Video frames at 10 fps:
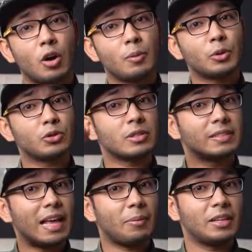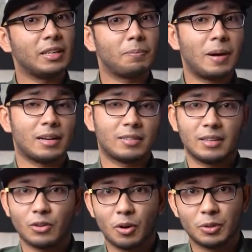সর্বোচ্চ সেভেন্টি
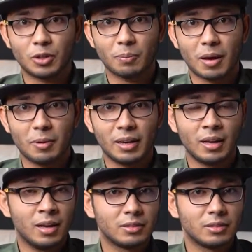পার্সেন্ট কমিশন পাবেন